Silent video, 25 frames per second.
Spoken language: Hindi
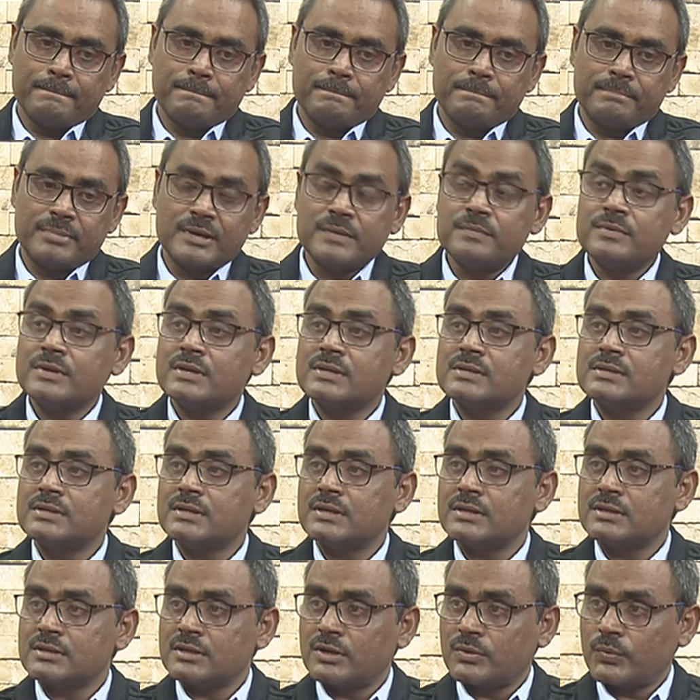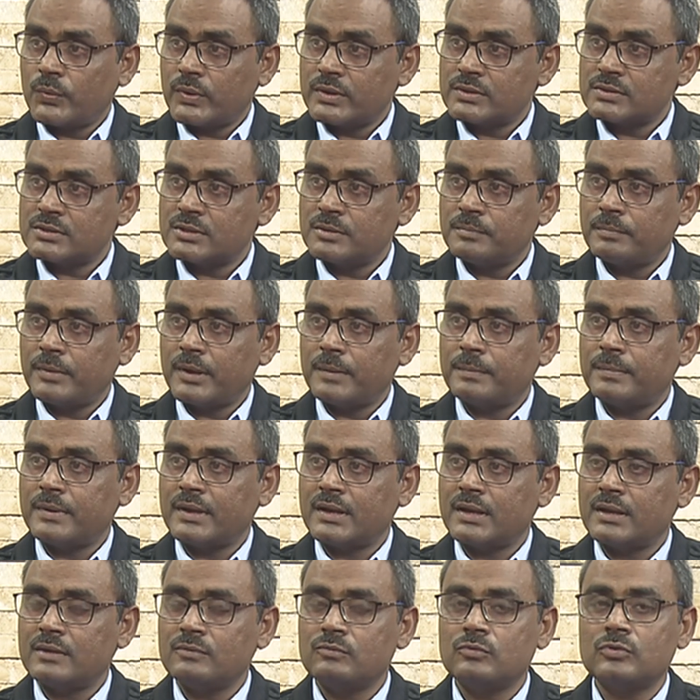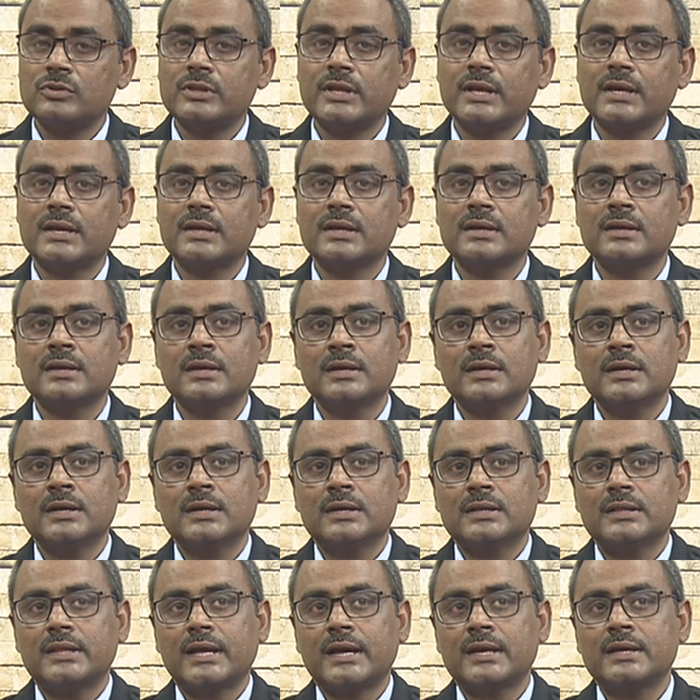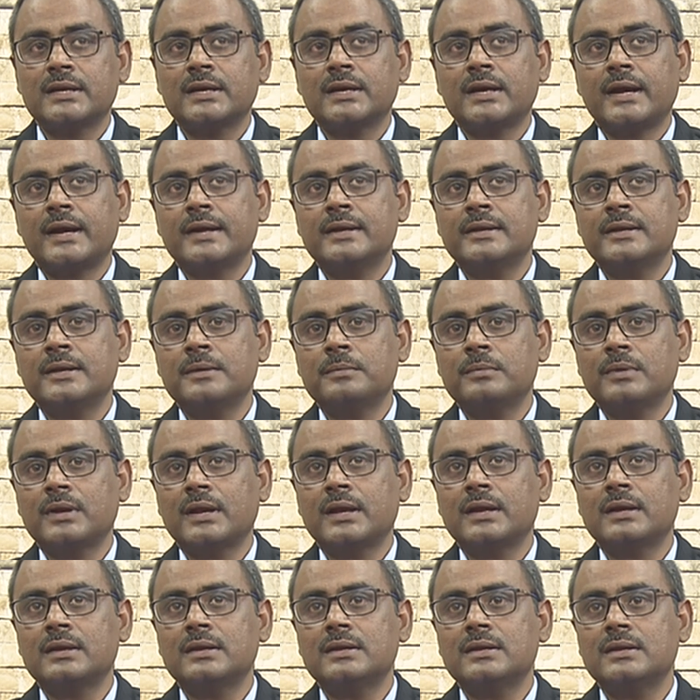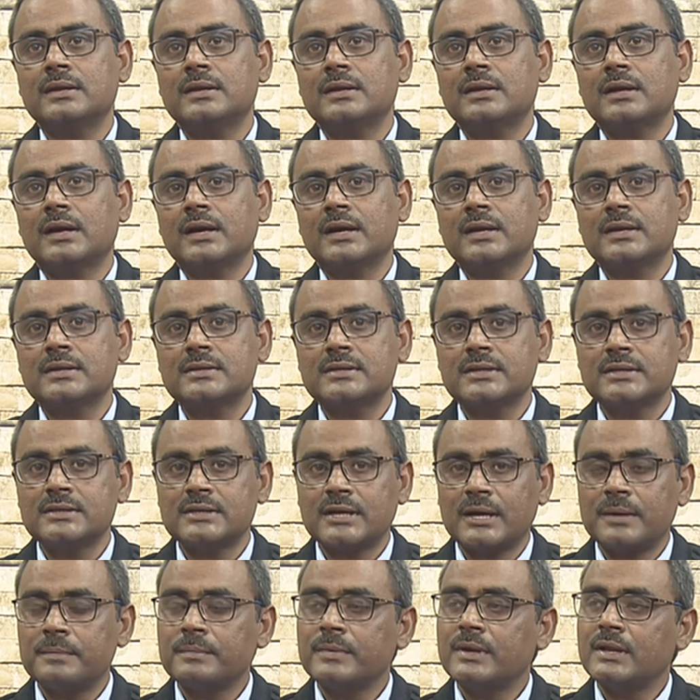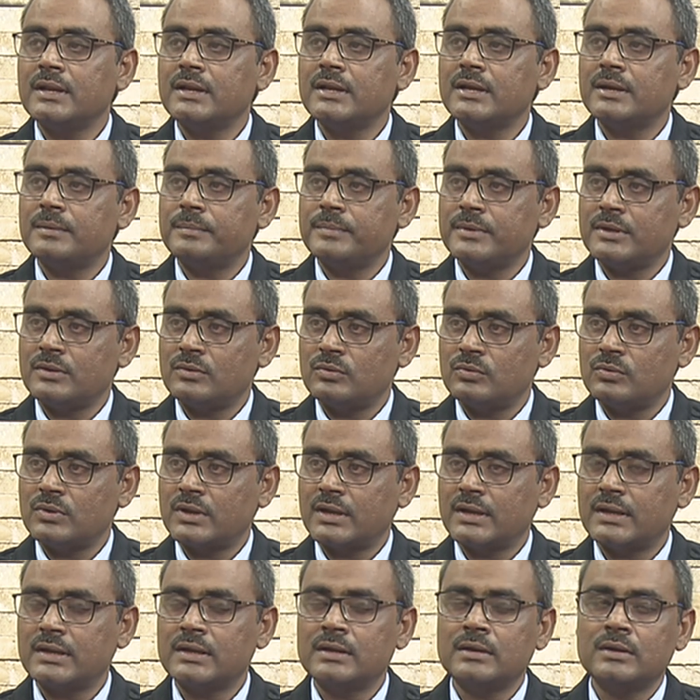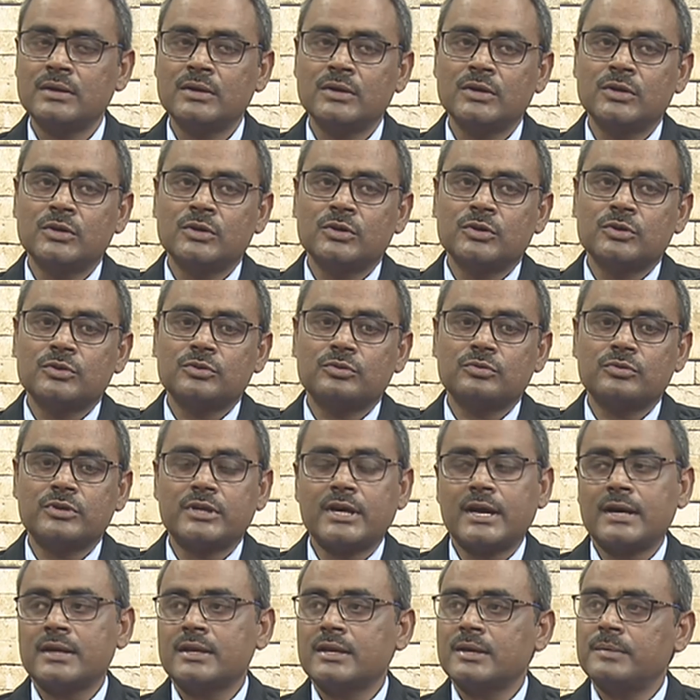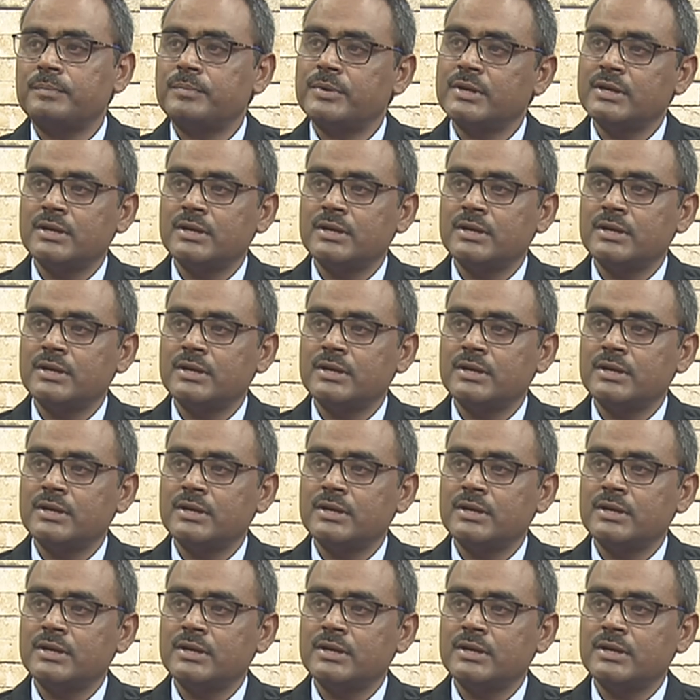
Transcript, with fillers: प्रीवियस ईयर्स का क्वेश्चन पेपर है वो देखें ताकि एक आइडिया बनाएं कि अगर इस एग्ज़ाम के लिए अपियर होना है तो क्या क्या प्री